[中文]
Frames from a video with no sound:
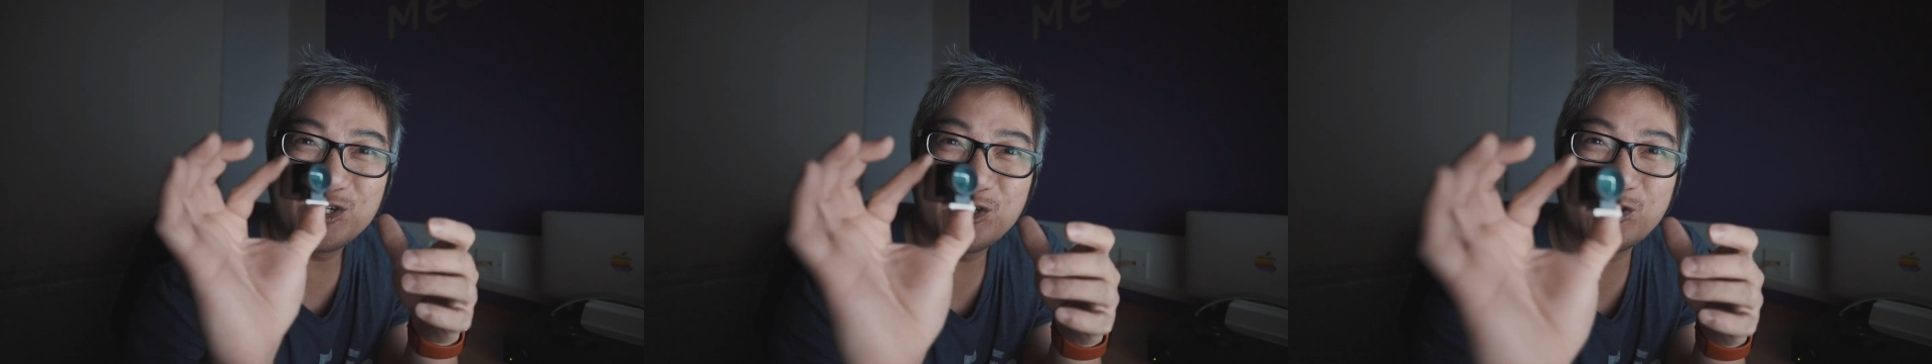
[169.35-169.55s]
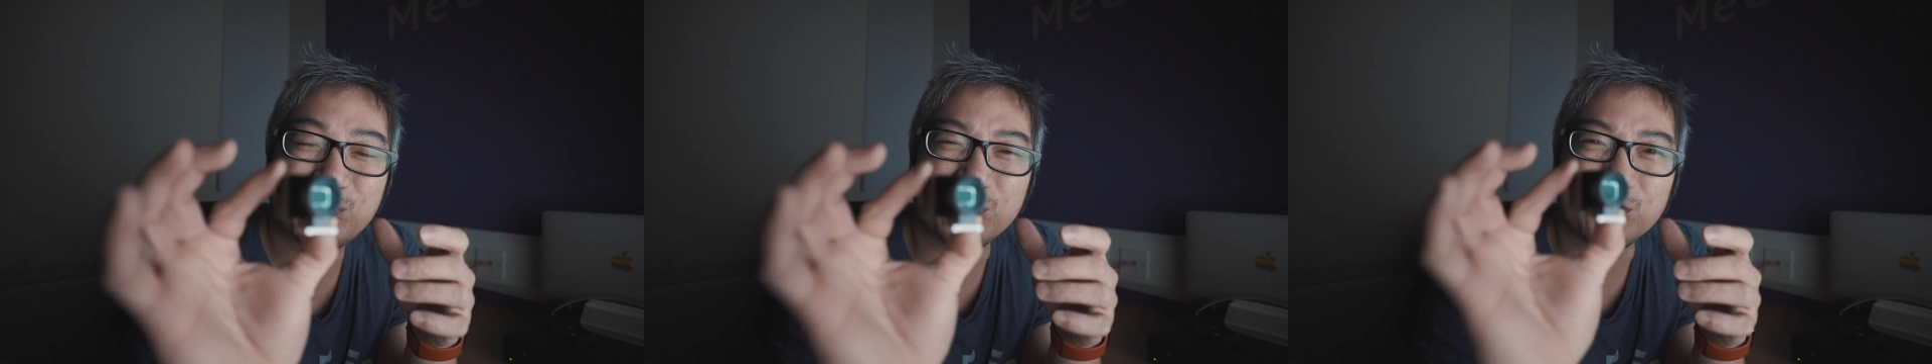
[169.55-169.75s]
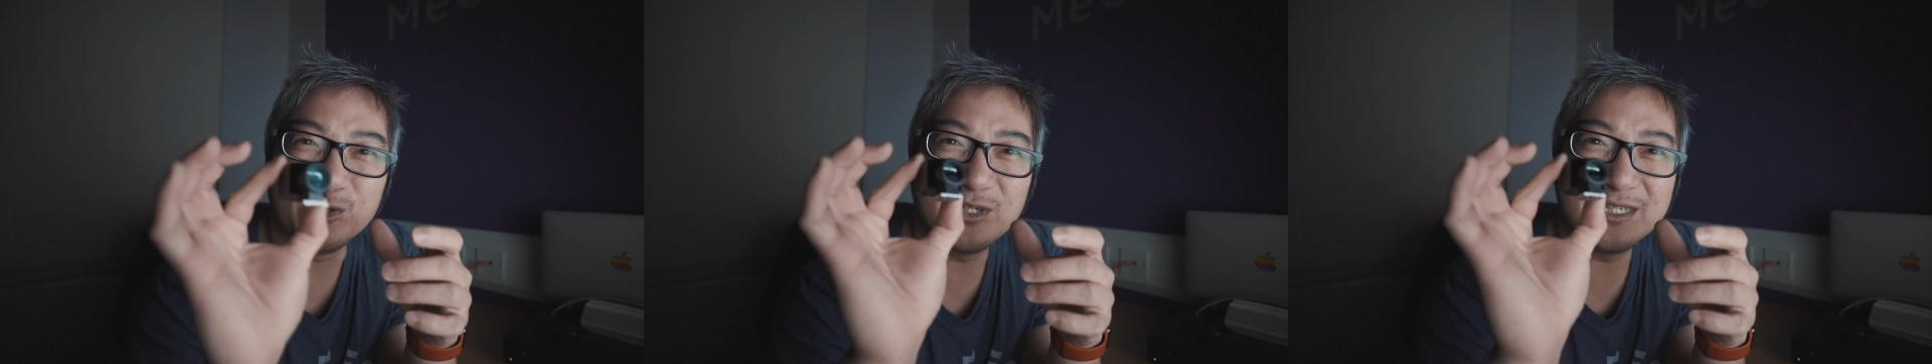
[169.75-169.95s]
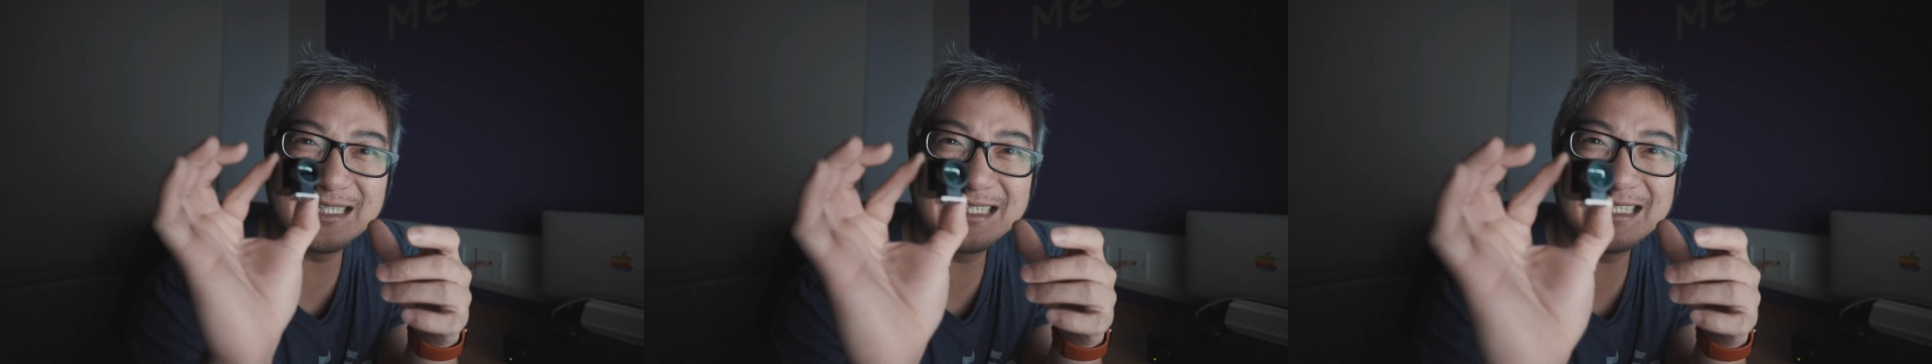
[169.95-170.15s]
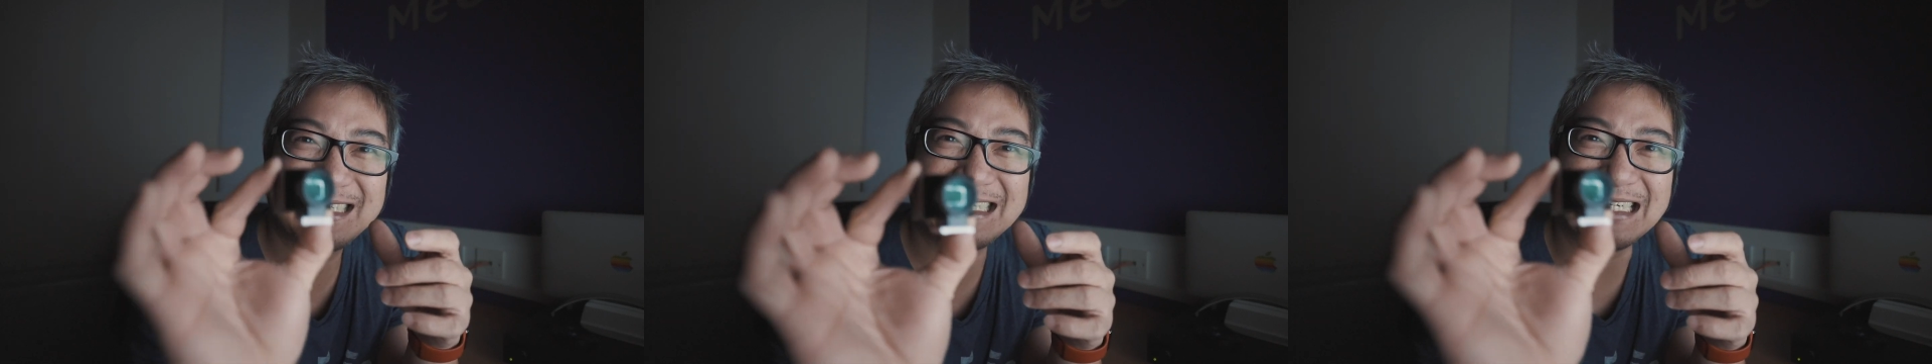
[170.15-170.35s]
取
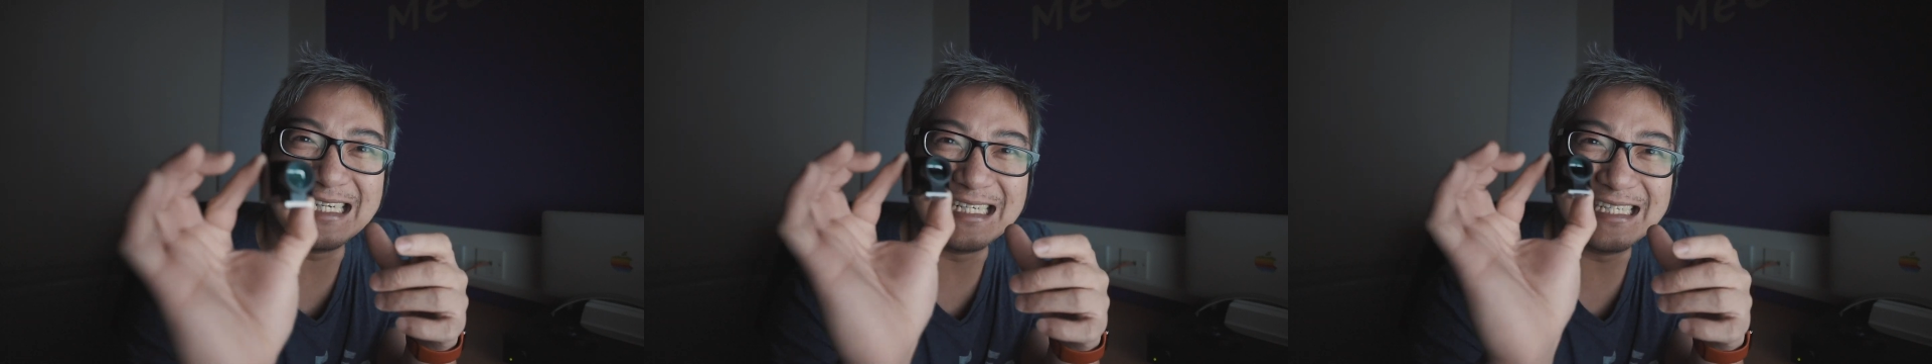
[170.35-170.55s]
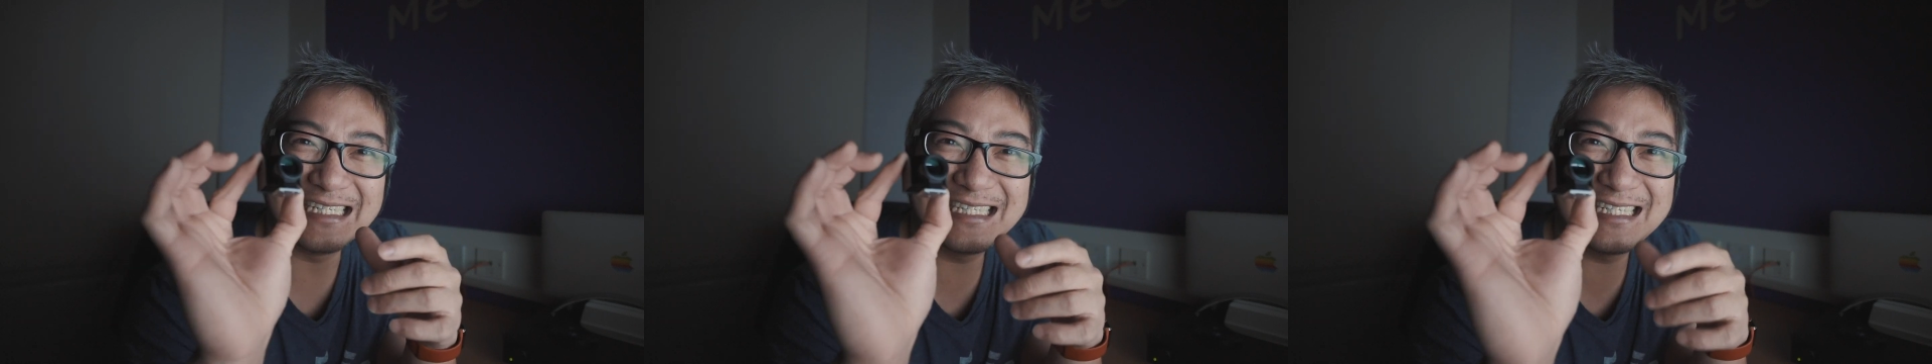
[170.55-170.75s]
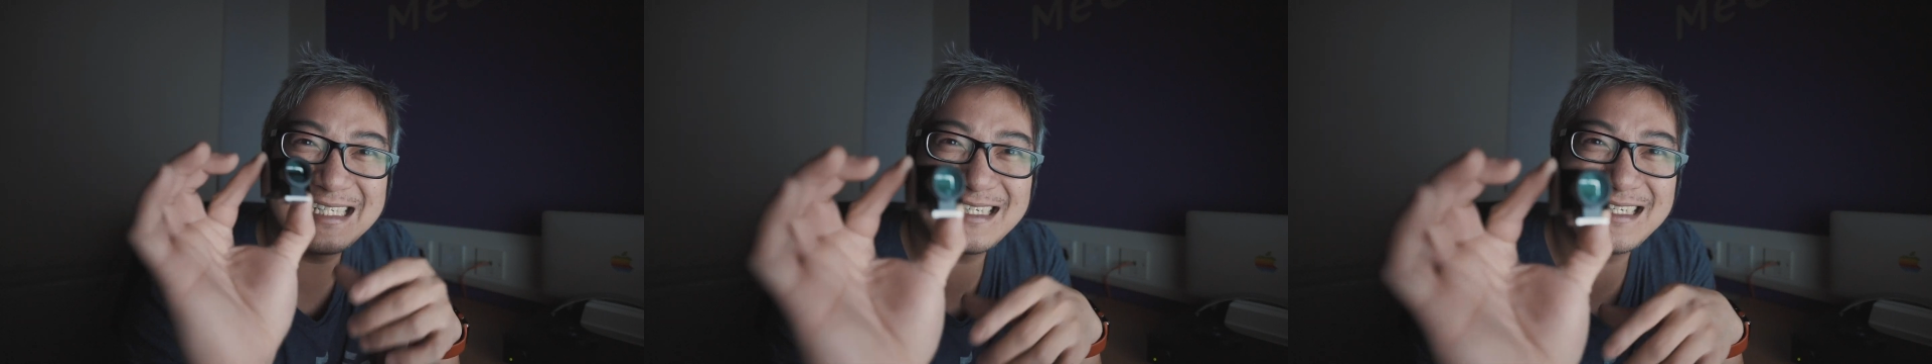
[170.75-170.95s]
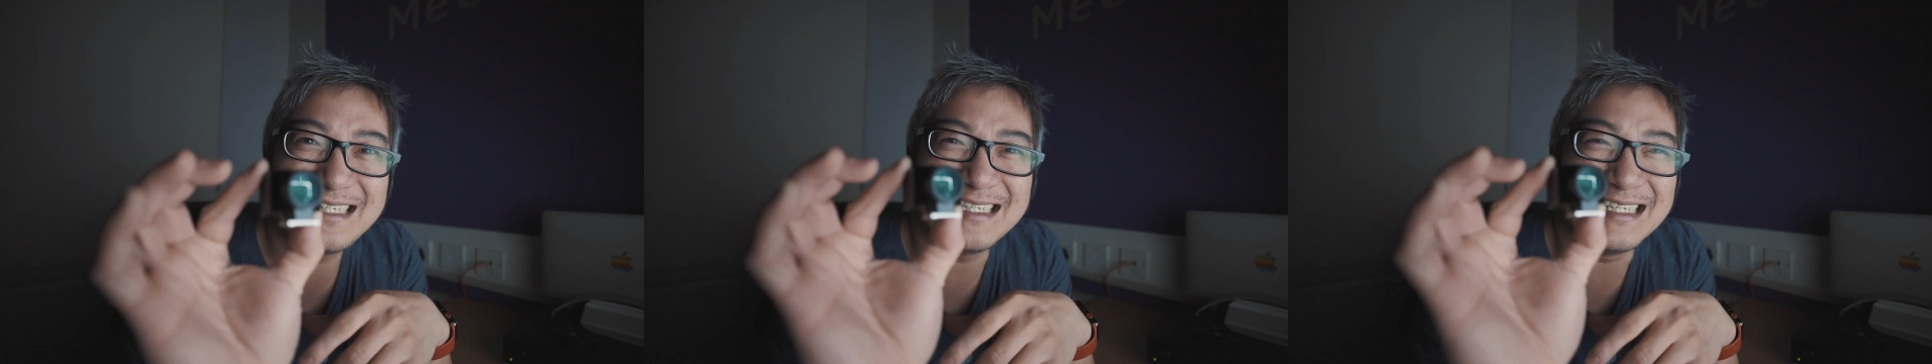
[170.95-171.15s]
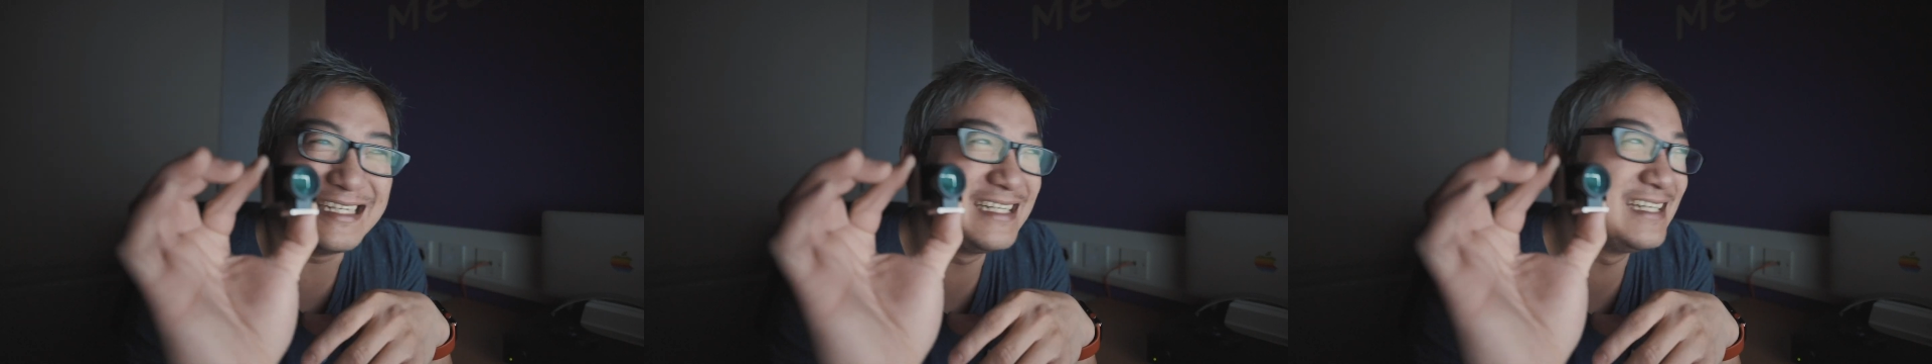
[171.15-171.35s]
景
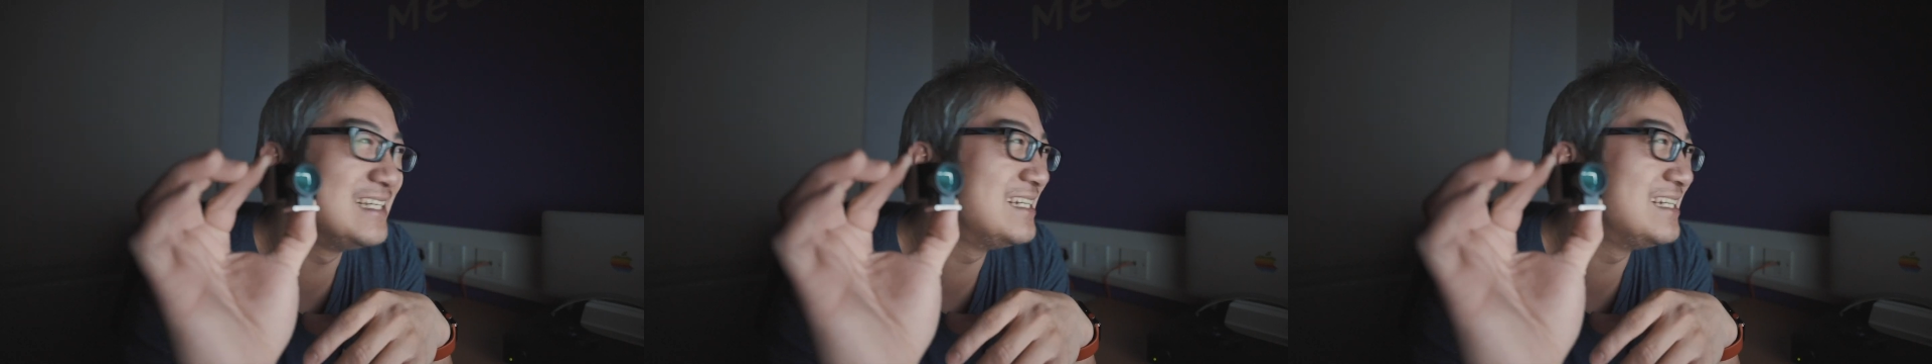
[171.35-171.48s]
器，